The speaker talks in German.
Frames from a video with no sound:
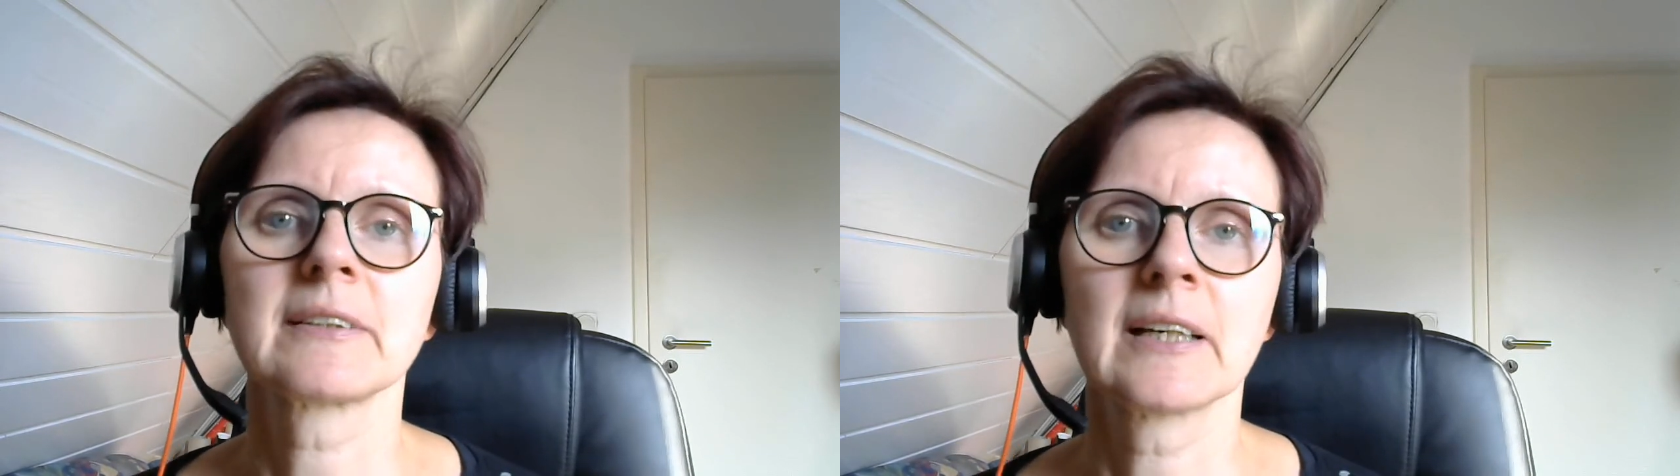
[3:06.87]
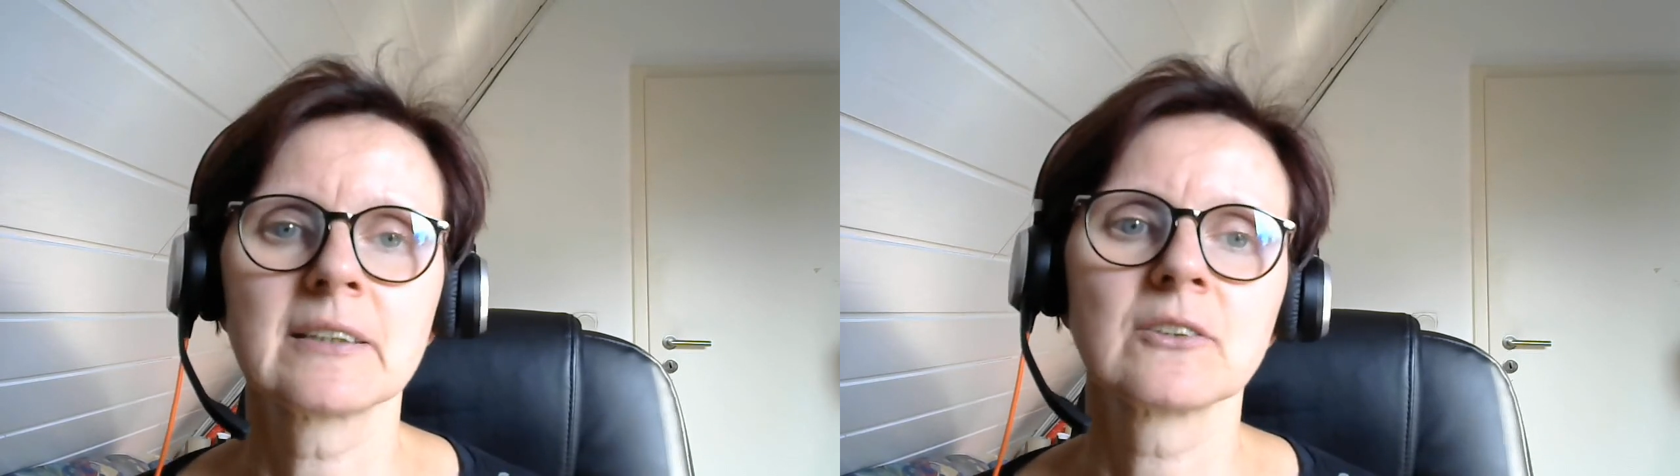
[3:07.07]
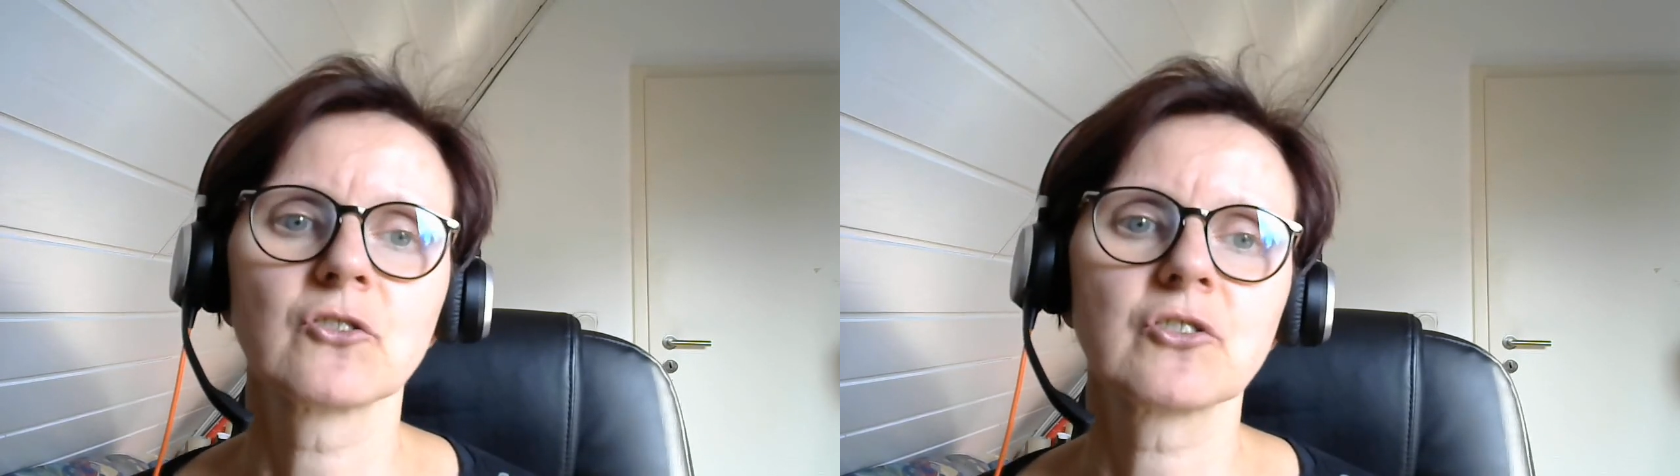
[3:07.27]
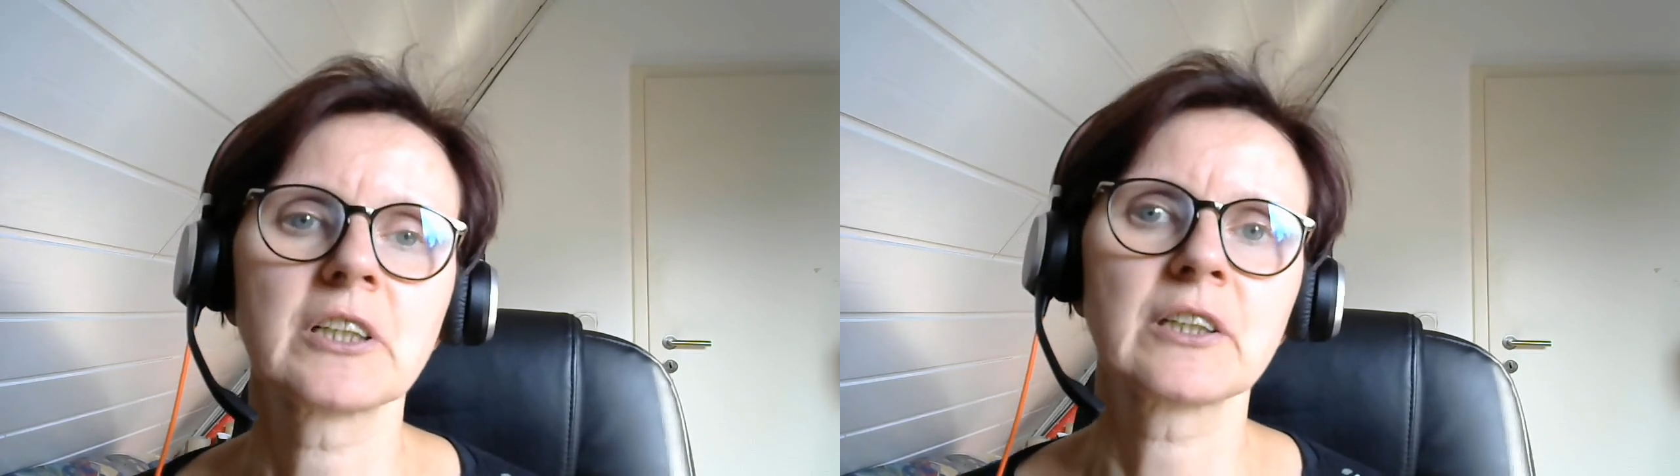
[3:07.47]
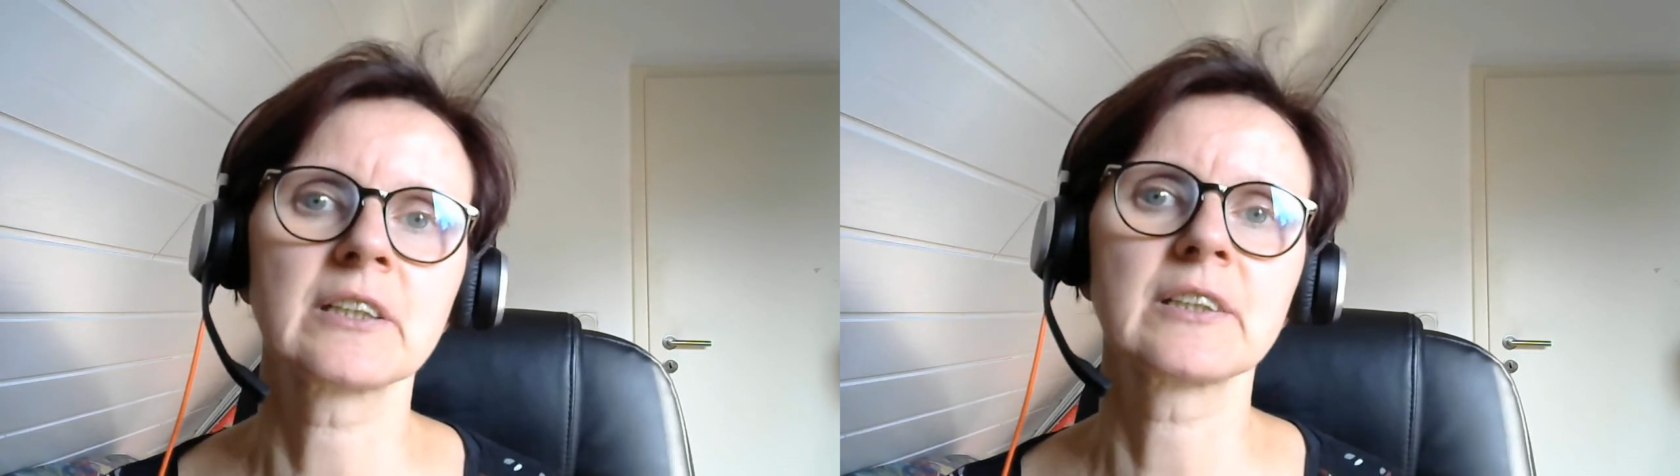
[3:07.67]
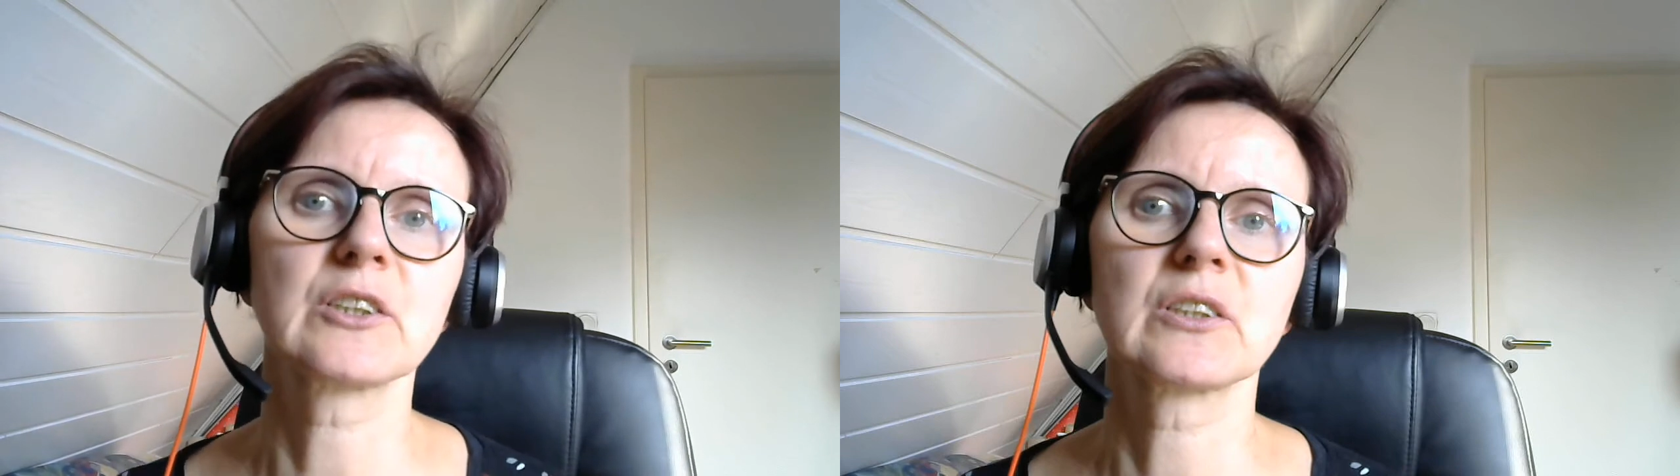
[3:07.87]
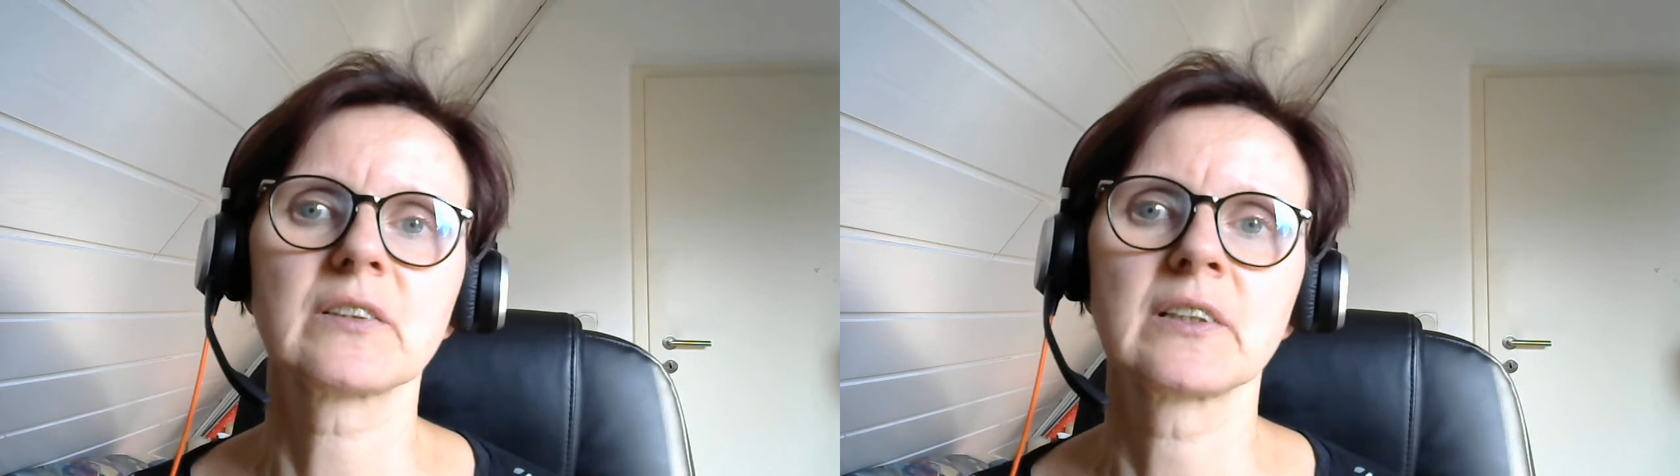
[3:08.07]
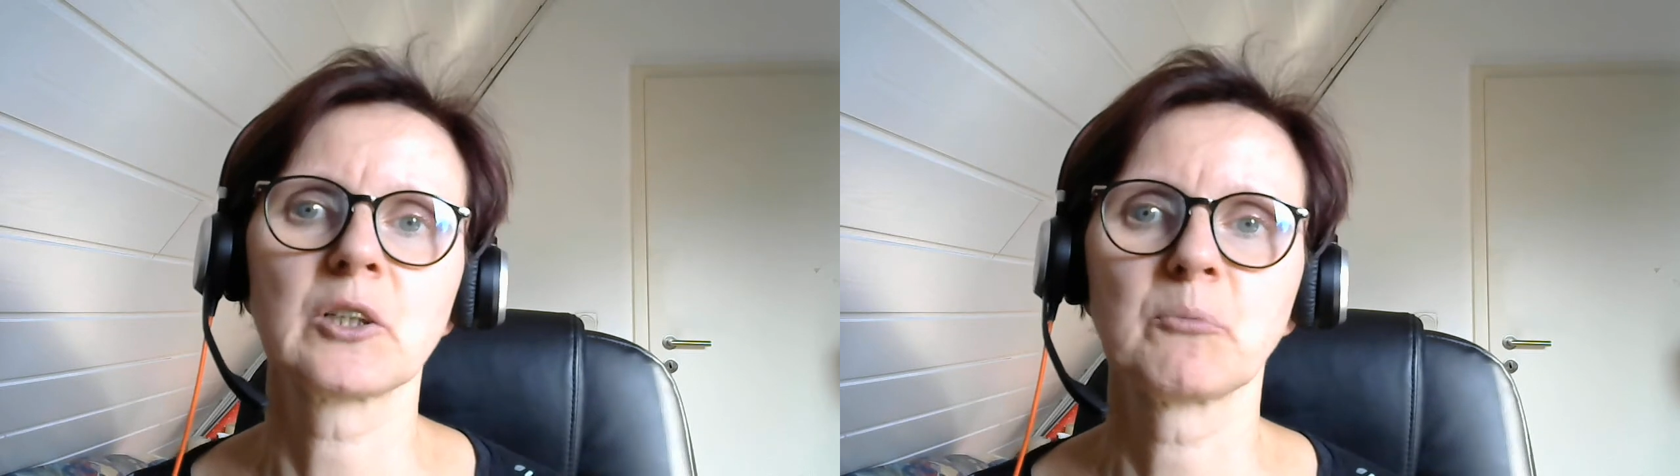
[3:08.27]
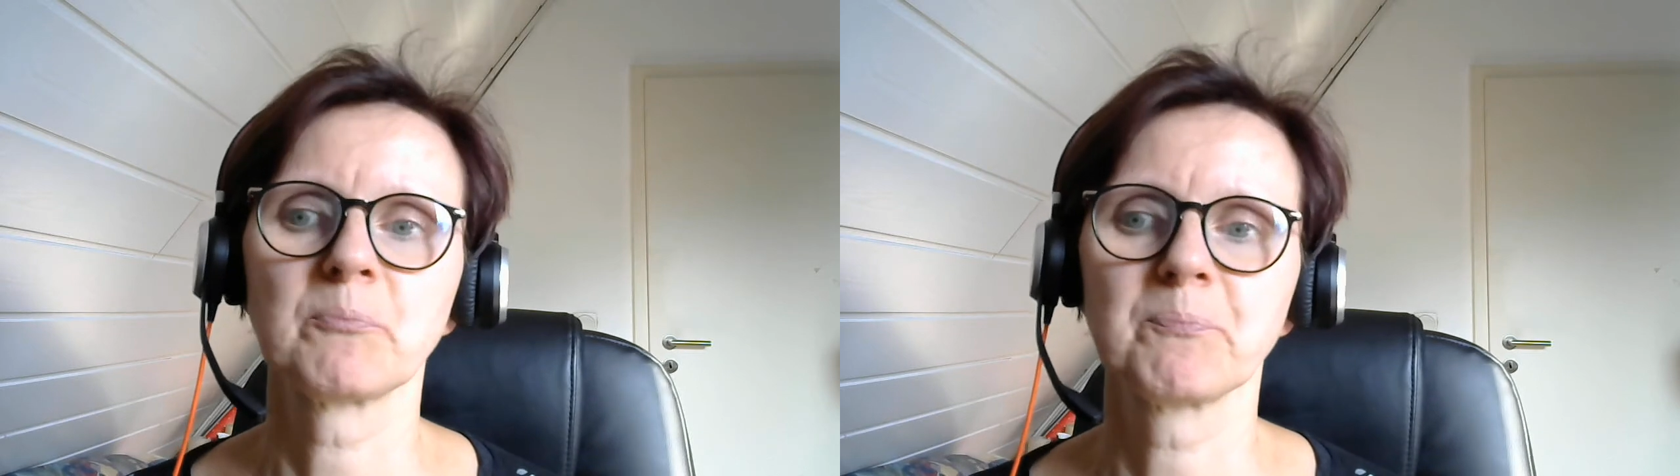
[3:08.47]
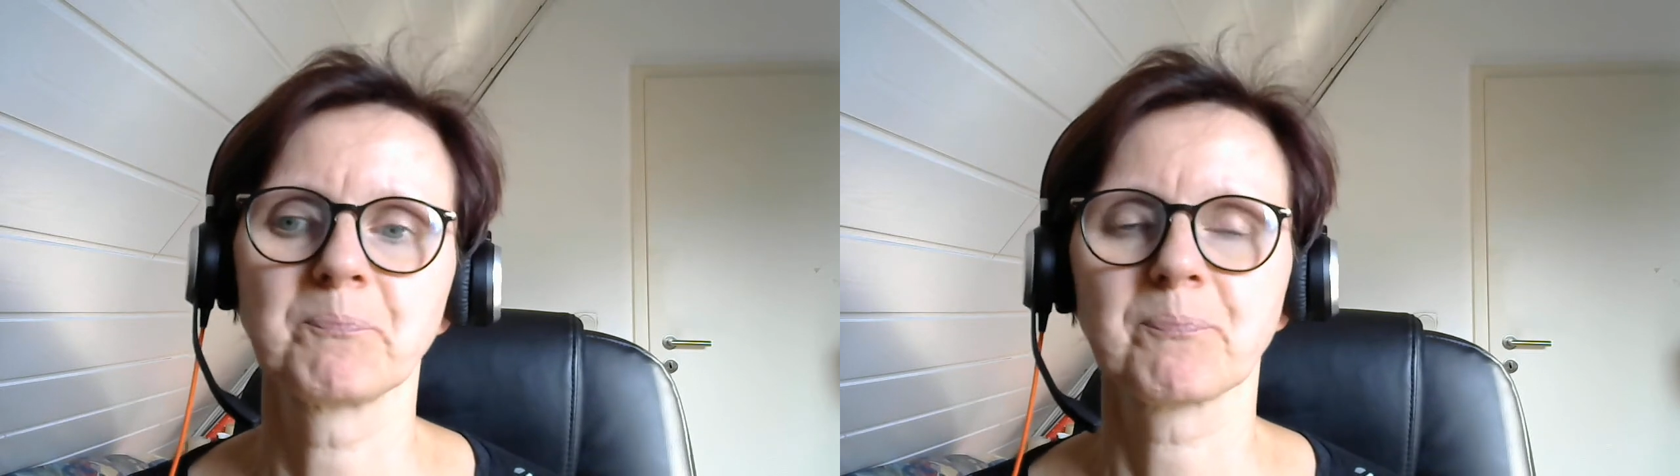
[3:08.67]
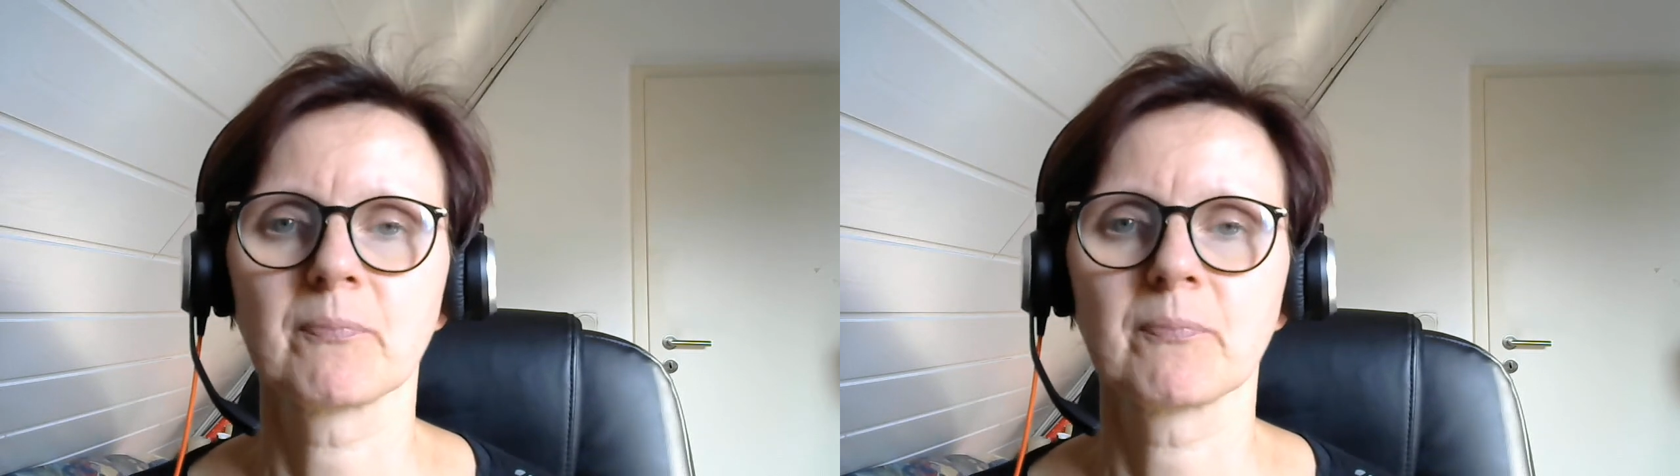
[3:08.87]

dann schicke ich ähm,